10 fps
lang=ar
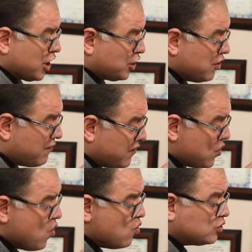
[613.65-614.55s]

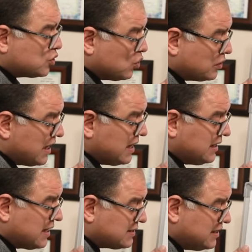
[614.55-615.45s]
ديفيوز
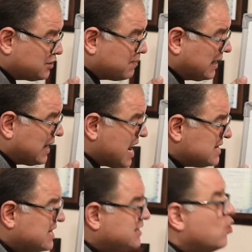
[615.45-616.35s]
كوتينيس
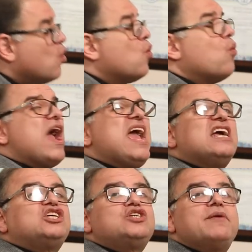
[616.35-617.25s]
ليشمانيزيز
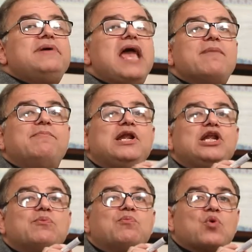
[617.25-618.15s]
وهي الشبيهه
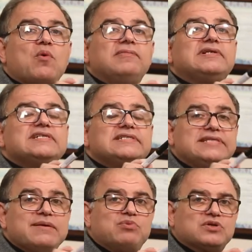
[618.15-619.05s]
بالبرومتس
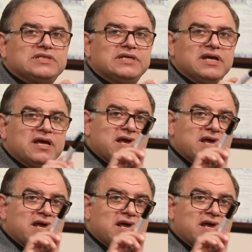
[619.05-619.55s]
ليبرسي